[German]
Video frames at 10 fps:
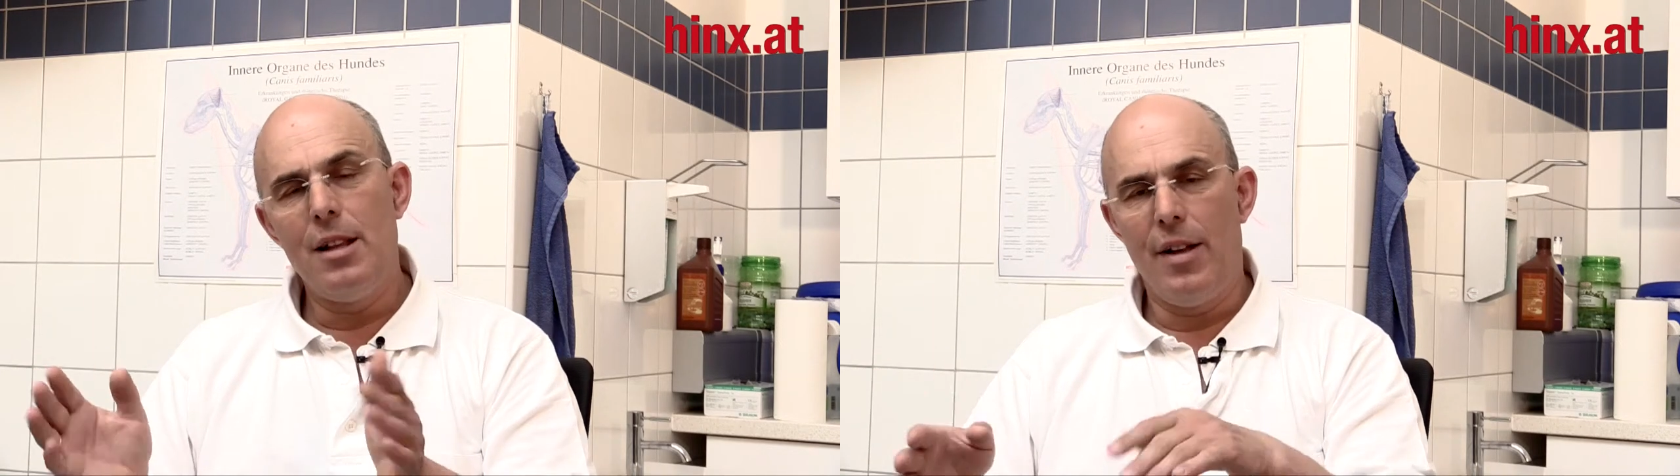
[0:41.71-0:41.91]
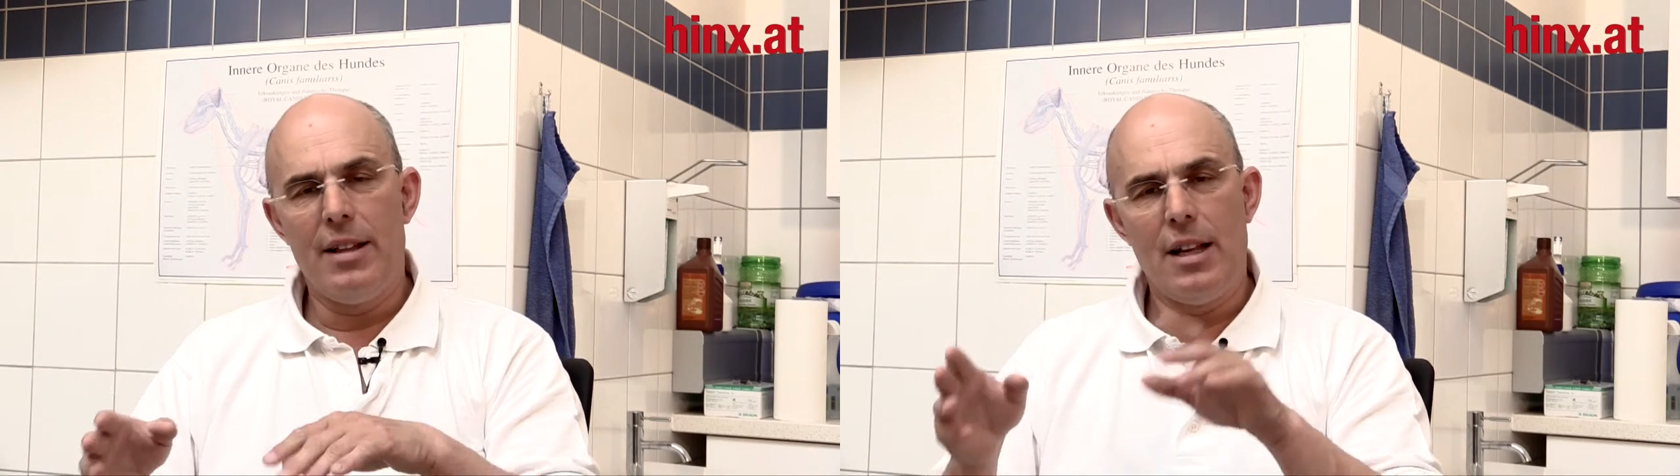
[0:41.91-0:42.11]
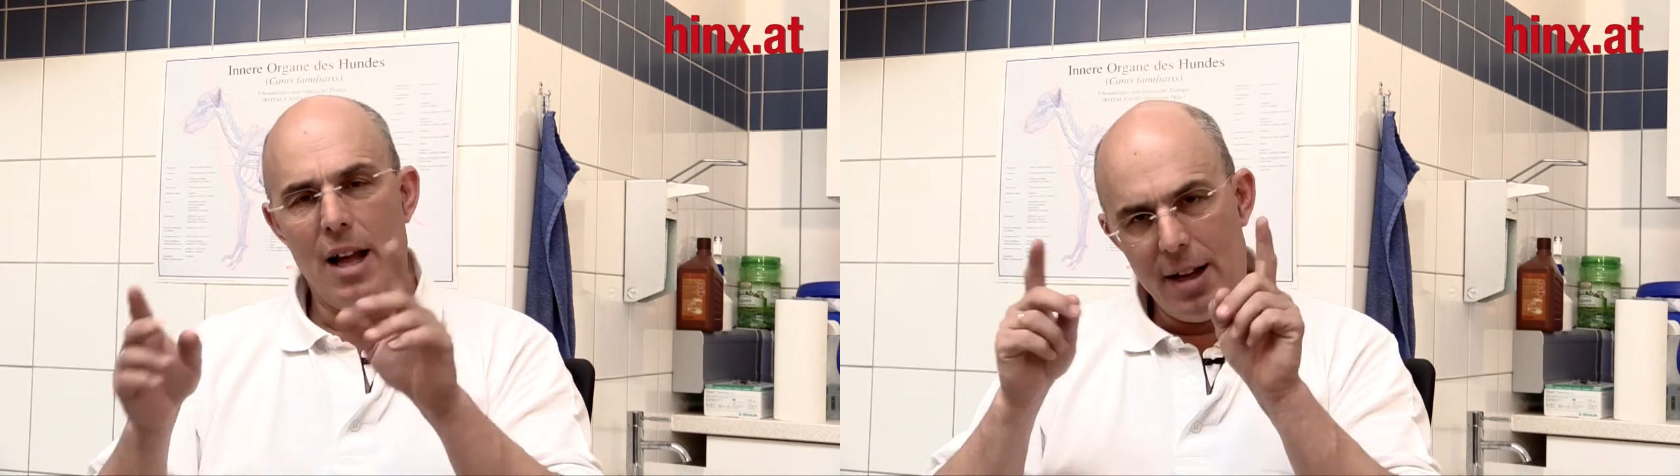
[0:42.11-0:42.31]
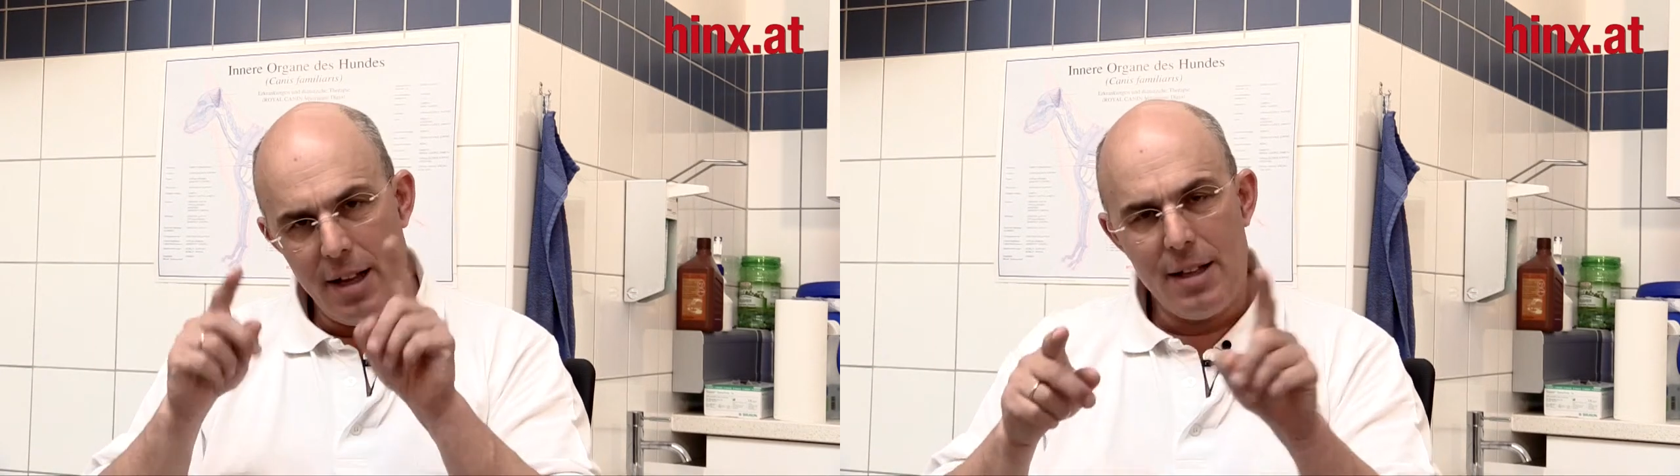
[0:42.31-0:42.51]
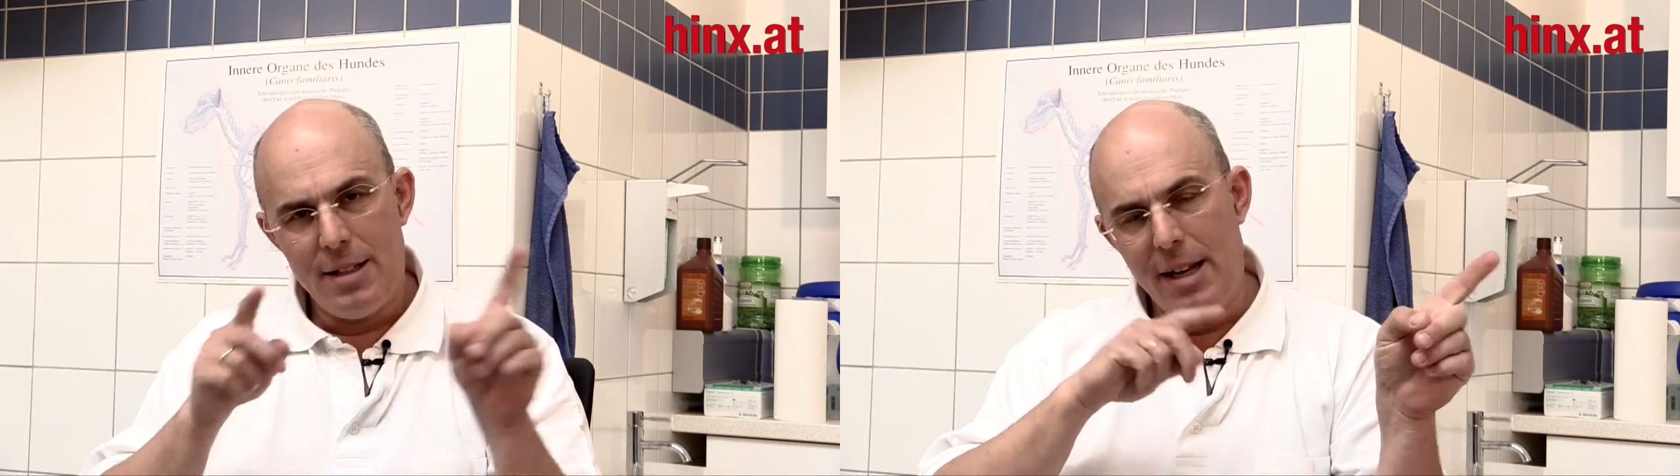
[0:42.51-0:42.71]
die werden dann
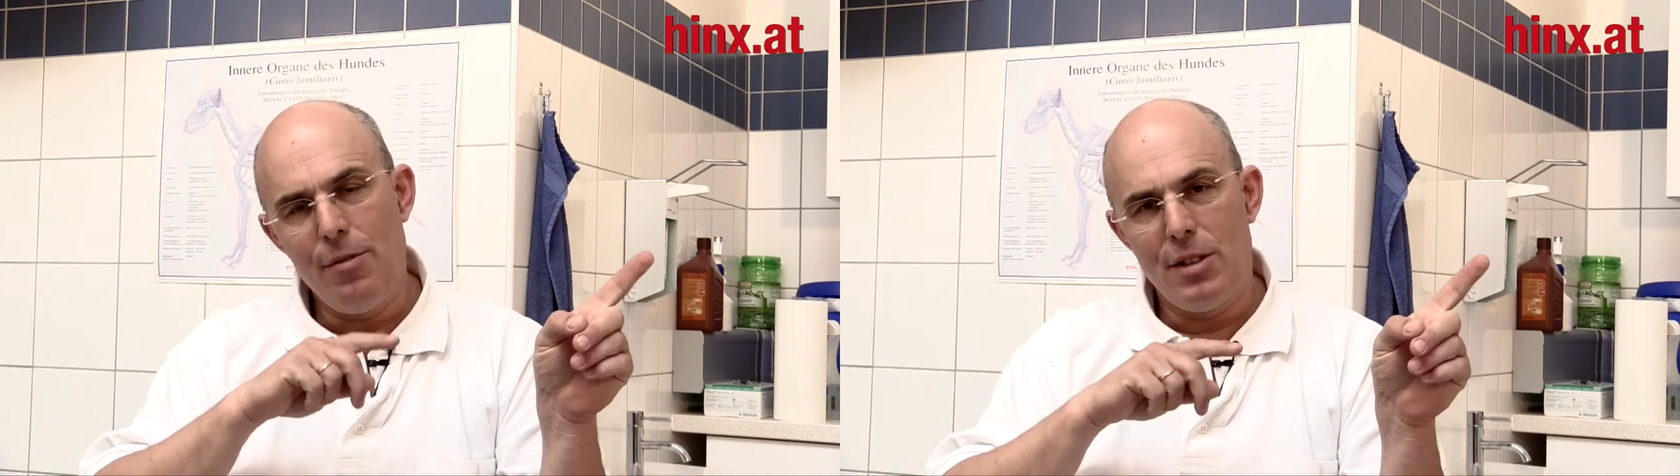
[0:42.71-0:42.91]
nachher erzählen,